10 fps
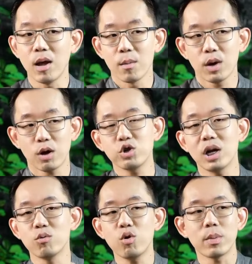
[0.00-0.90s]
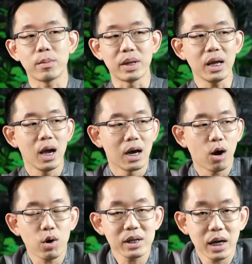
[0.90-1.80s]
พอเราช่วยเหลือผู้คนแบบนี้
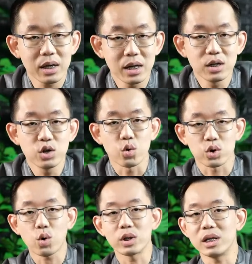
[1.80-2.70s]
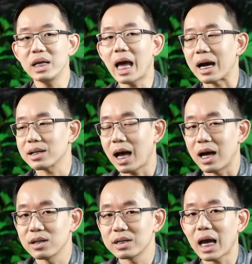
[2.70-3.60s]
เราก็จะดึงดูดคนที่อยากจะ
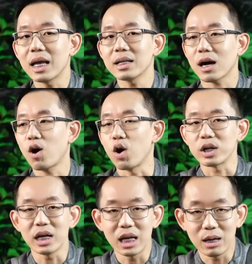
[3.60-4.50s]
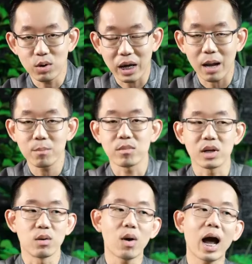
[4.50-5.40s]
ใช้แต่ของดีๆพวกนี้ห
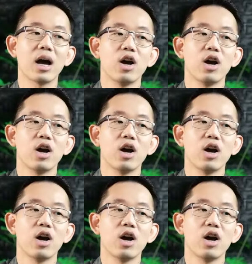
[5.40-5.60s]
รือว่า